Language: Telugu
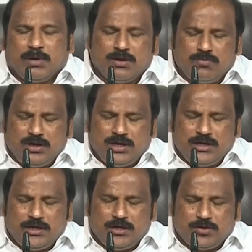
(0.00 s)
మనం
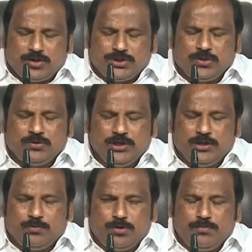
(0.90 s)
ఉండని రోజులు
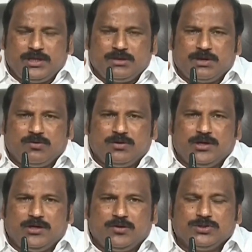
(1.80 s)
ఈ భూమి మీద మనం
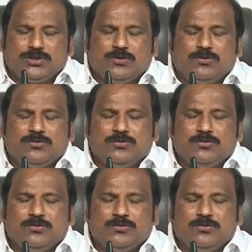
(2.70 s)
ఉన్నన్ని రోజులు